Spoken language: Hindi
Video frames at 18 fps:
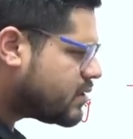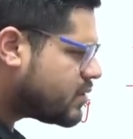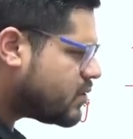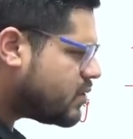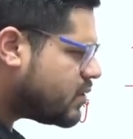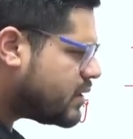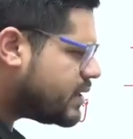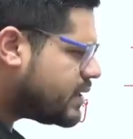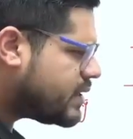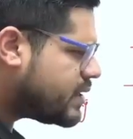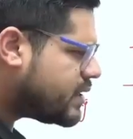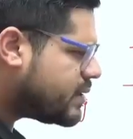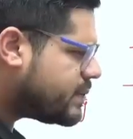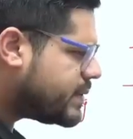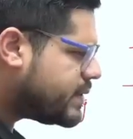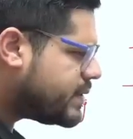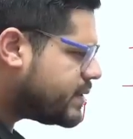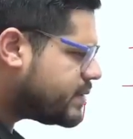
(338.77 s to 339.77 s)
कौन लिखा है
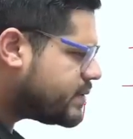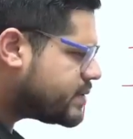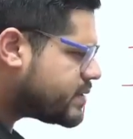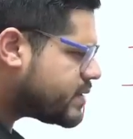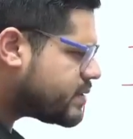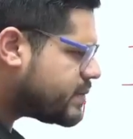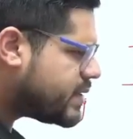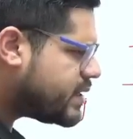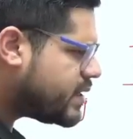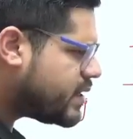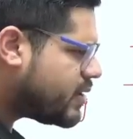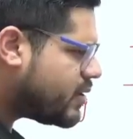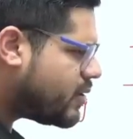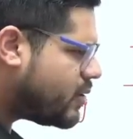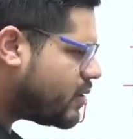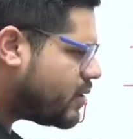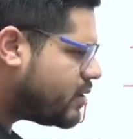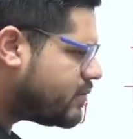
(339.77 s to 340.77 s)
भाई सर महिला
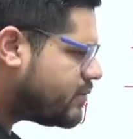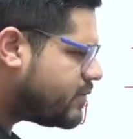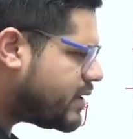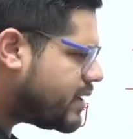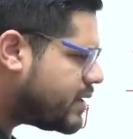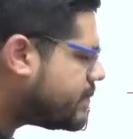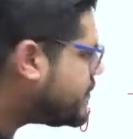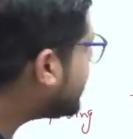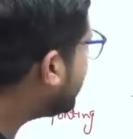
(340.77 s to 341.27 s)
ऑर्ड फ्लैट पे